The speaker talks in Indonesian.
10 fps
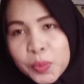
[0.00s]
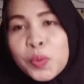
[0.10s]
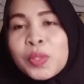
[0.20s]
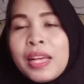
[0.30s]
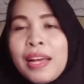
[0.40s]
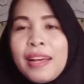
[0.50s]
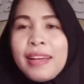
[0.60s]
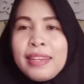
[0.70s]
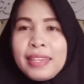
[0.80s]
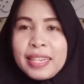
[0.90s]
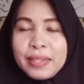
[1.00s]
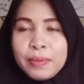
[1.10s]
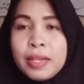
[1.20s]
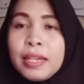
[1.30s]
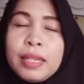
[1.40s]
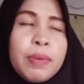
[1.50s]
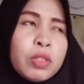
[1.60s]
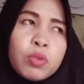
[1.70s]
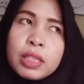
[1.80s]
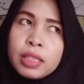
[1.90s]
susah ya kan
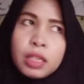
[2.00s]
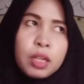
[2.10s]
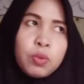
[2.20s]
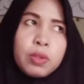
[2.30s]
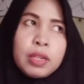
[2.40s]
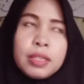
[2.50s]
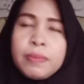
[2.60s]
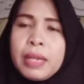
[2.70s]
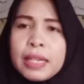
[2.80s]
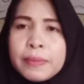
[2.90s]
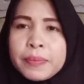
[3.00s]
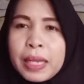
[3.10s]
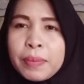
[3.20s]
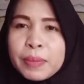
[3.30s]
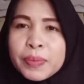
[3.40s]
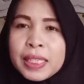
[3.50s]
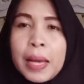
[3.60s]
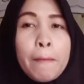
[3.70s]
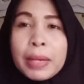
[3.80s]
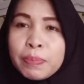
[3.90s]
dibilang susah sih nggak juga dibilang
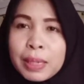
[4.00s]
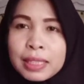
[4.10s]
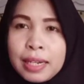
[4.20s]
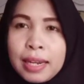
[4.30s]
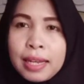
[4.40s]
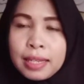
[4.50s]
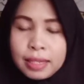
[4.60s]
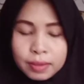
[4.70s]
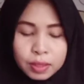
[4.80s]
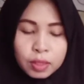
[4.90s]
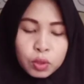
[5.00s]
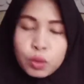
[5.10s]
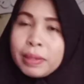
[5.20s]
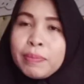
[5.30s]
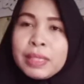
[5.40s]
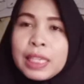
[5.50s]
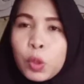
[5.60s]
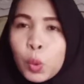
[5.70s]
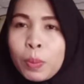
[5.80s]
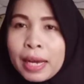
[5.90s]
pas-pasan lah ya cuma bisa
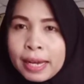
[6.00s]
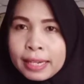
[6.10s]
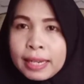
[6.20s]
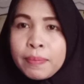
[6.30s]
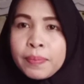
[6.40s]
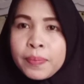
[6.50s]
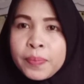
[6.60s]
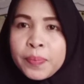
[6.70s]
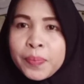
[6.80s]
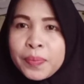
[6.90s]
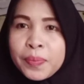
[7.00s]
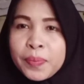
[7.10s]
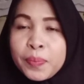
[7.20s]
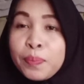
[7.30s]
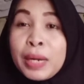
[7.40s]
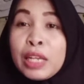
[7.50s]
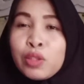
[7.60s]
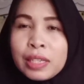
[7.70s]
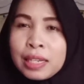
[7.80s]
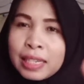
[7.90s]
untuk makan dan
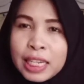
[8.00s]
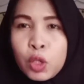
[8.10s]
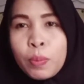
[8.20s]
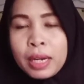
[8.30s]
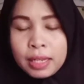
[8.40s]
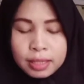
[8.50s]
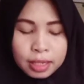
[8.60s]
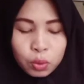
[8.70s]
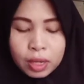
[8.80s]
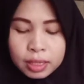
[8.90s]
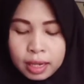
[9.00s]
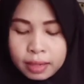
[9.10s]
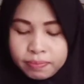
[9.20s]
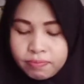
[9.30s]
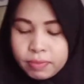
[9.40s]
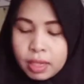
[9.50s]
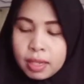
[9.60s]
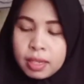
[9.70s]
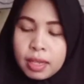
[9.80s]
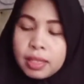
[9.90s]
melanjutkan kehidupan aja itu aja lah
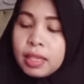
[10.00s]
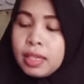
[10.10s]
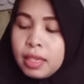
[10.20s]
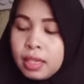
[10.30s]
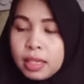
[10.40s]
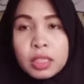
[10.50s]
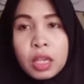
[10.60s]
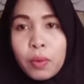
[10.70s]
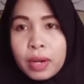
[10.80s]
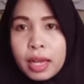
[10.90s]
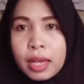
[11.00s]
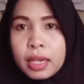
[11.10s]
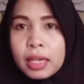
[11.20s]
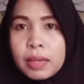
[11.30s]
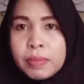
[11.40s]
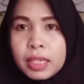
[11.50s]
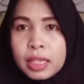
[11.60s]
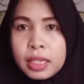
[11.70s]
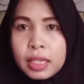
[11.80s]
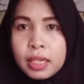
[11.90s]
jadi insya Allah dengan
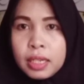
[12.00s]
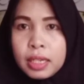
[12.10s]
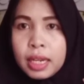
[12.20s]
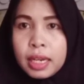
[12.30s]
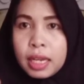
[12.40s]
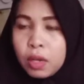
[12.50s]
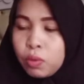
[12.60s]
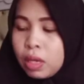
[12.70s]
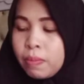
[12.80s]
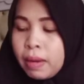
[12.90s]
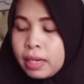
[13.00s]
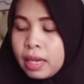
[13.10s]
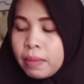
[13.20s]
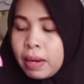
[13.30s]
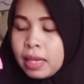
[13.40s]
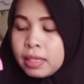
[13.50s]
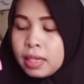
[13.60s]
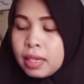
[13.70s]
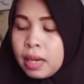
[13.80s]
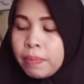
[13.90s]
begini Naila udah pandai
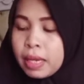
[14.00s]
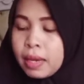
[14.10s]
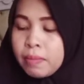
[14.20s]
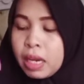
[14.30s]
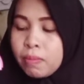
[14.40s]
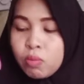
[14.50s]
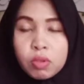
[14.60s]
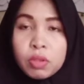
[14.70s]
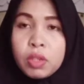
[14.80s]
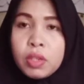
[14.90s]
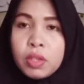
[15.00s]
belajar apa ya menabung